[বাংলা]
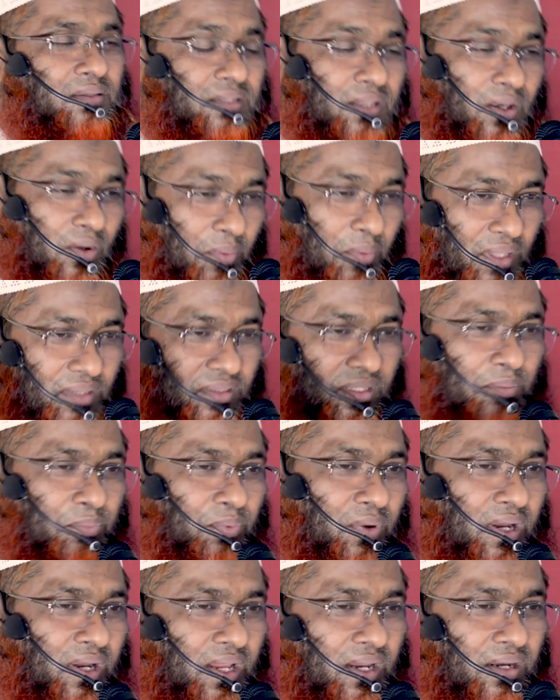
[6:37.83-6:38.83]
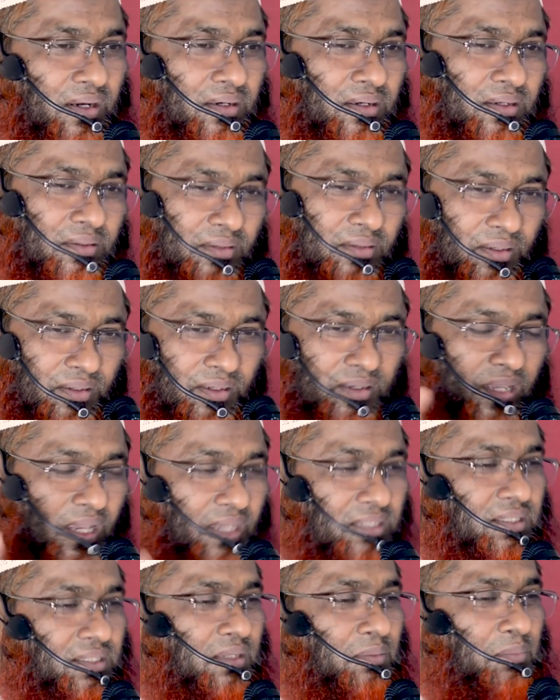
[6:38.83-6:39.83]
দেওবান্ধে পড়েন
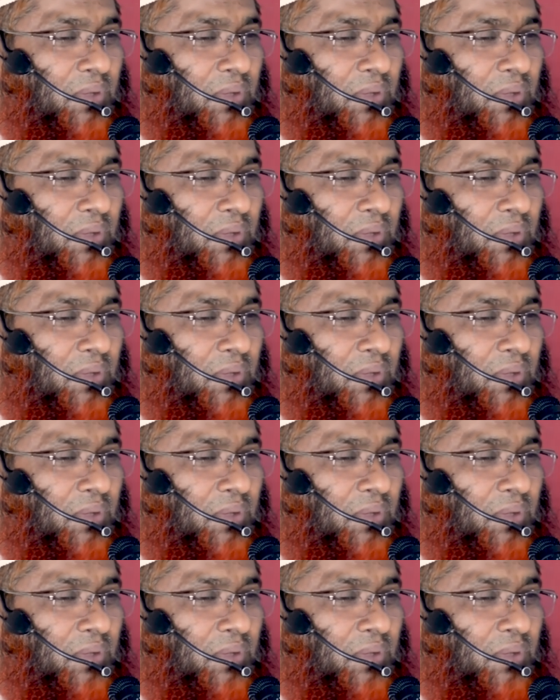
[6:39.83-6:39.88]
আসছেন